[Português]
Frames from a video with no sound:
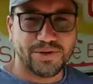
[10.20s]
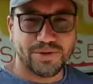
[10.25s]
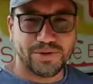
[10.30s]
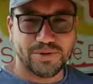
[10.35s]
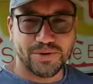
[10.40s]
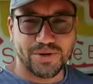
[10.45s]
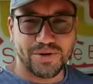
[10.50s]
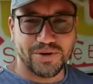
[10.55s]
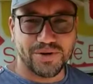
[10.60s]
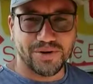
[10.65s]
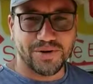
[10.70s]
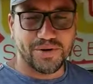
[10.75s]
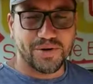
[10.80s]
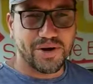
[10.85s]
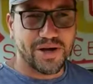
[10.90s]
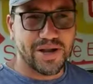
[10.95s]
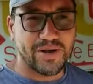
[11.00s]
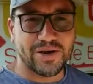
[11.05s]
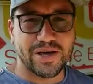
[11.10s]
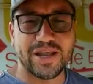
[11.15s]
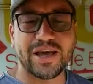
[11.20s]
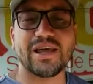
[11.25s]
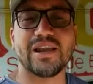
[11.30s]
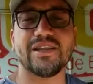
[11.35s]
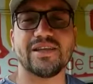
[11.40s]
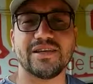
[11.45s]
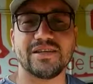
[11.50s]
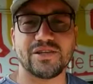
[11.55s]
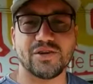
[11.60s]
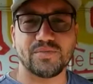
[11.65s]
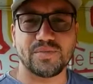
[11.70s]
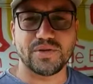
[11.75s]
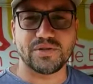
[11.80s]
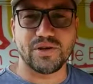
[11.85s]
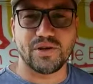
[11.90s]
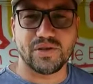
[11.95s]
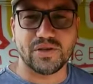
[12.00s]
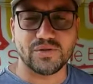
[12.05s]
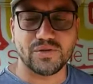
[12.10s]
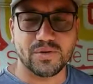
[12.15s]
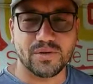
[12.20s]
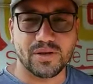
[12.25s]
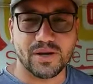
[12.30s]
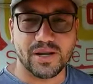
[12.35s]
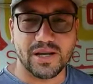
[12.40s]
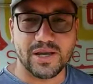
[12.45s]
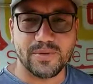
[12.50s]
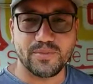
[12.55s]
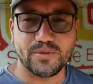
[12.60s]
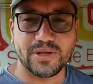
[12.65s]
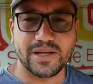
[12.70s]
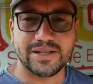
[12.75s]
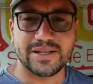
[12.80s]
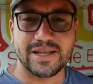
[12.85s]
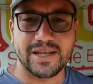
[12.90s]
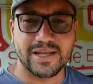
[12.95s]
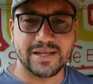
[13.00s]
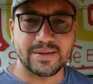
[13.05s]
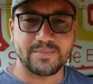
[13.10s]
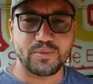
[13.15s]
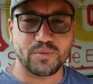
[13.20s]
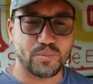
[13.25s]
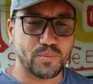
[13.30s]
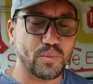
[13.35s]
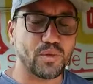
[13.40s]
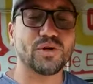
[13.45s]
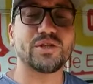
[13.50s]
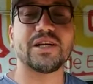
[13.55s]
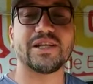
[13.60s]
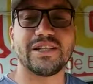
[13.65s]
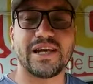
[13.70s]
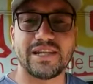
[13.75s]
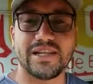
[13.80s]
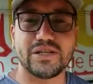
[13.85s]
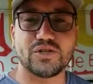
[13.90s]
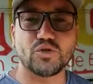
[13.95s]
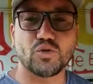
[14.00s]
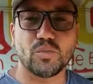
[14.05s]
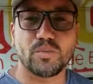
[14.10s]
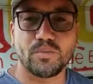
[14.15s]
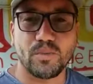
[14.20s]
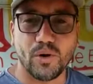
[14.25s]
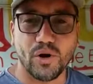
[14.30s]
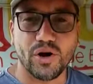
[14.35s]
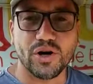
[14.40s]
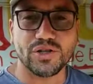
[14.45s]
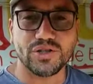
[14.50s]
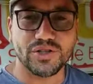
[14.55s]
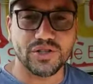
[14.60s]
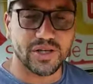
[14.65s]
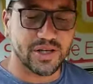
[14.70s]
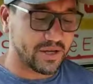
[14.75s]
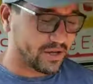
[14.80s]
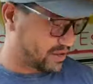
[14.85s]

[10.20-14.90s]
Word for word: Olha, doutor, olha, eu quero agradecer o pessoal da Sutran tá aí, por, por, ter dado esse suporte,